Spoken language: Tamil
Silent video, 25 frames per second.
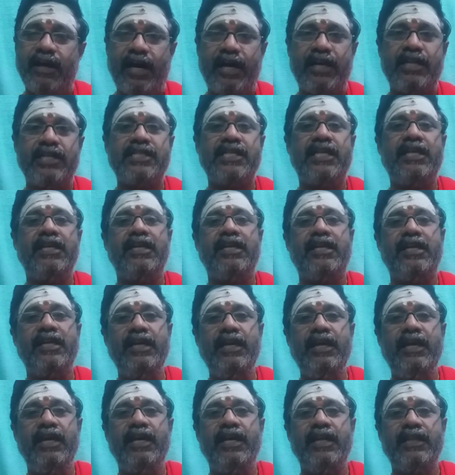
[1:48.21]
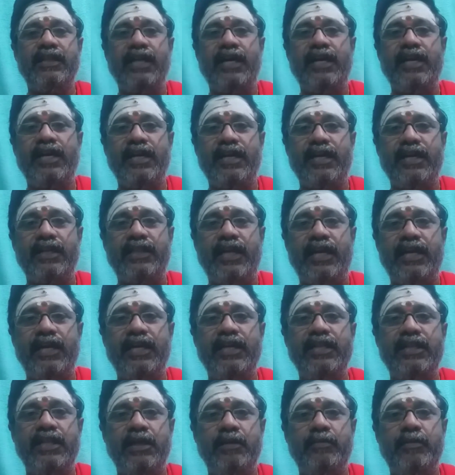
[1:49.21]
அரசனுக்கு தனக்கு
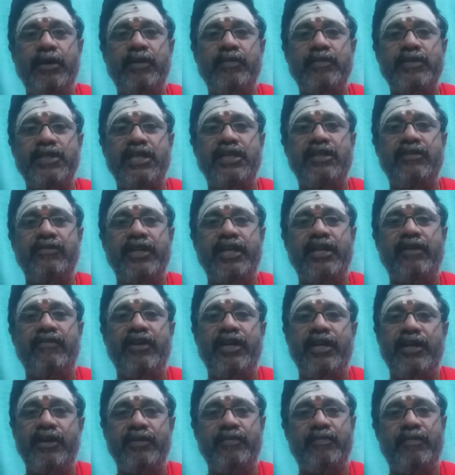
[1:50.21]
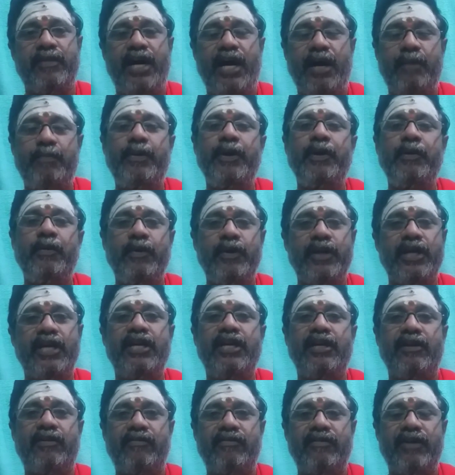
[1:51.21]
தன்னை திருமணம் செய்து வைக்க வேண்டும் அப்படி ஒரு
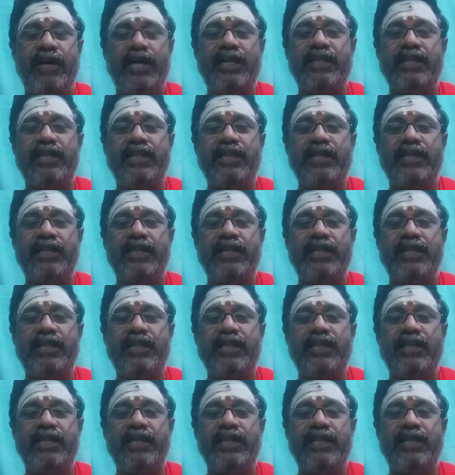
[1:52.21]
எண்ணம்